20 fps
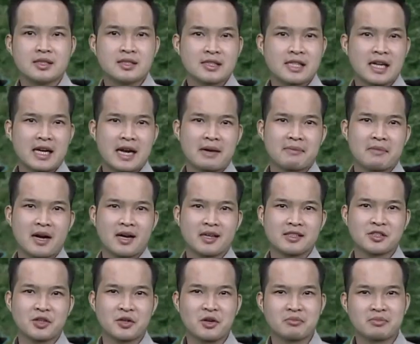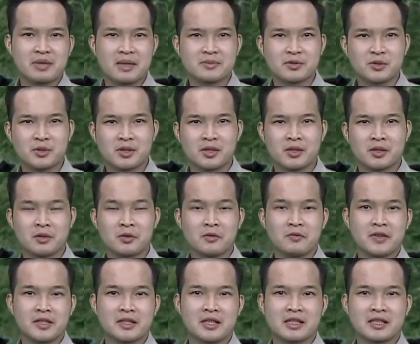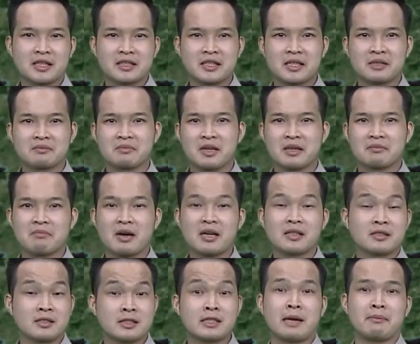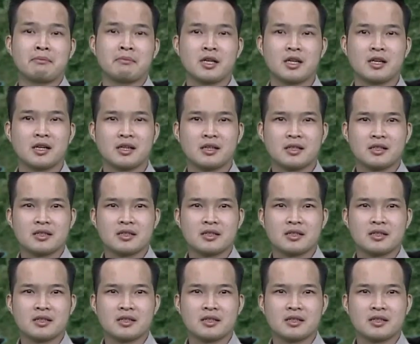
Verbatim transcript: Sang ngày mai, gió Đông Nam suy yếu, vì thế các tỉnh miền Bắc giảm mưa,